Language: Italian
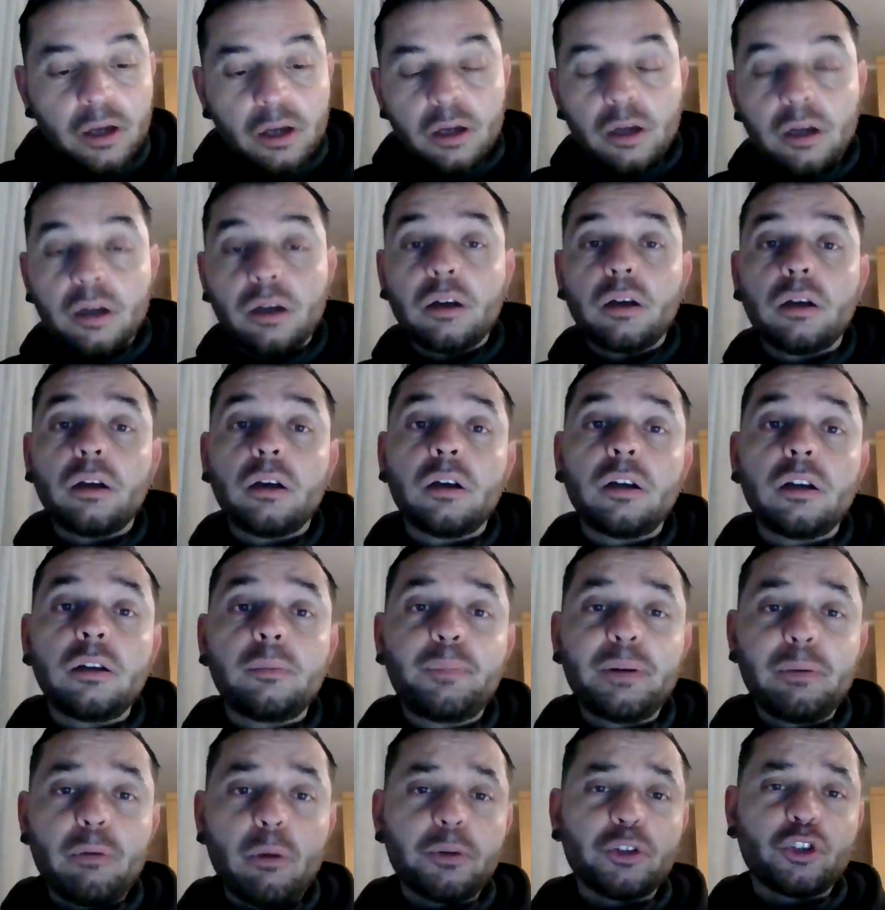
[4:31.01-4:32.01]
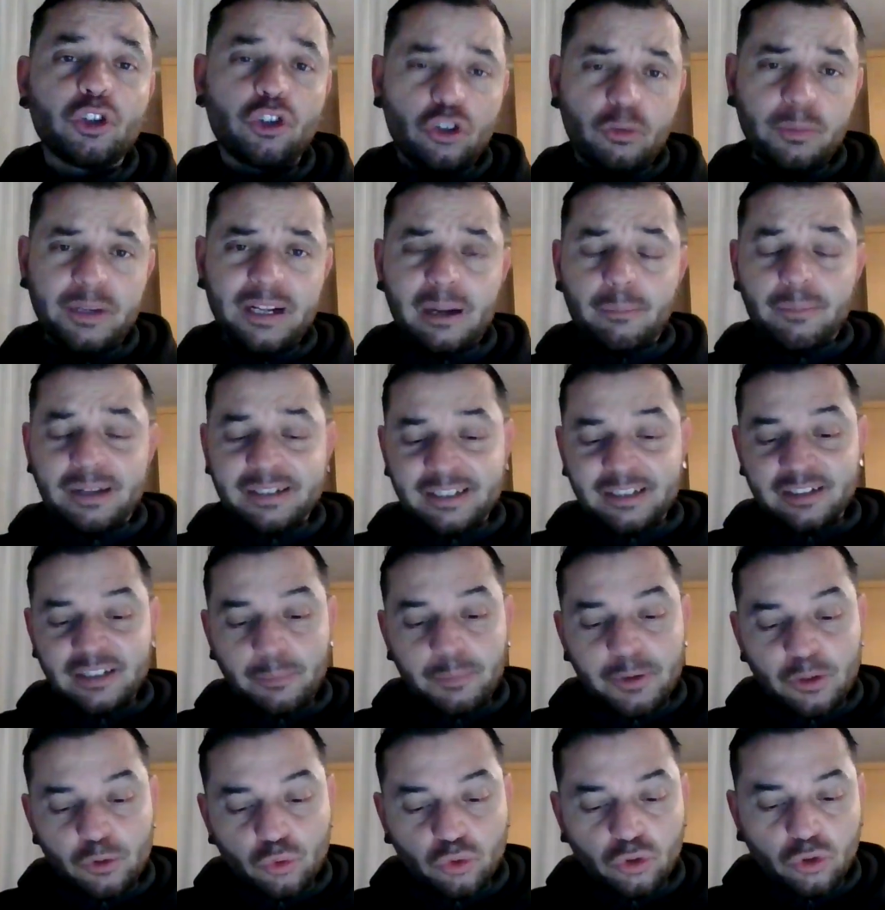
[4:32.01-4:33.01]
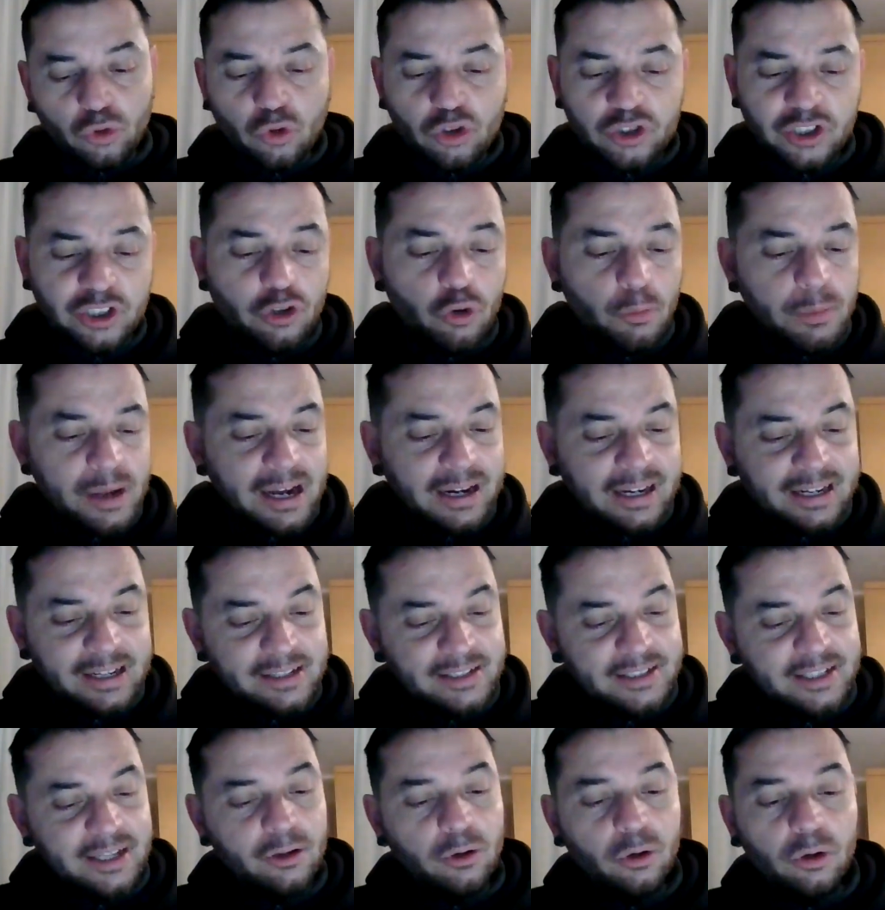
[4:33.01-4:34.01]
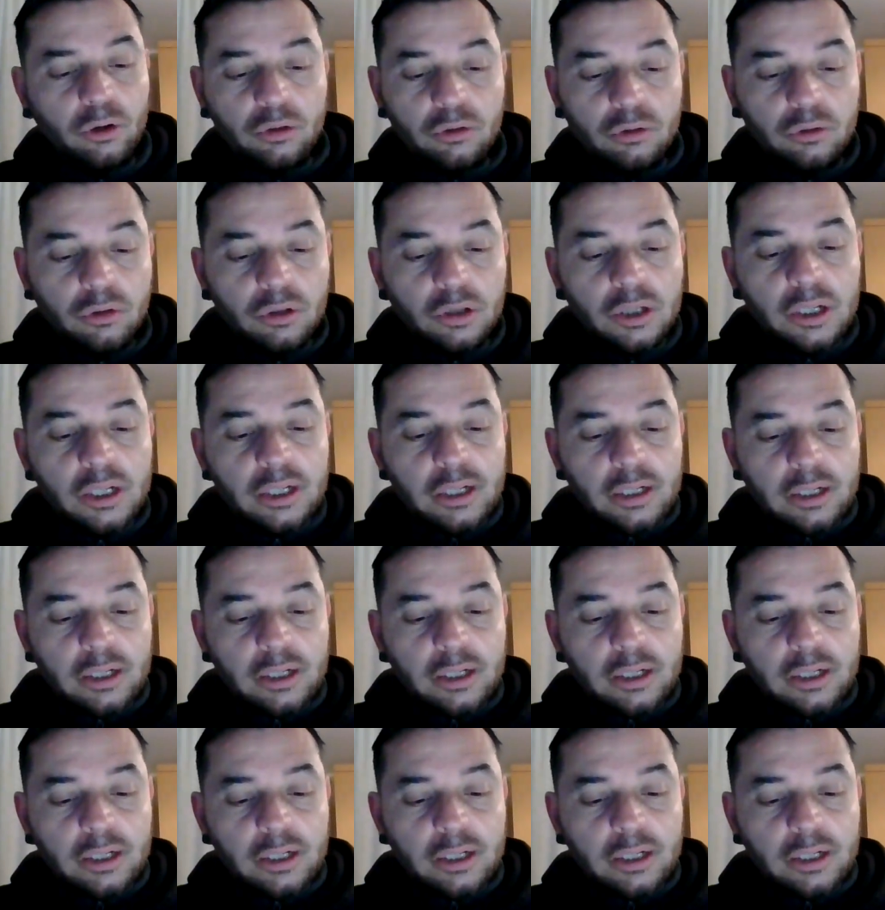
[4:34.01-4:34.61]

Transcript: Uh, il primo episodio mi era abbastanza piaciuto, così come anche il secondo.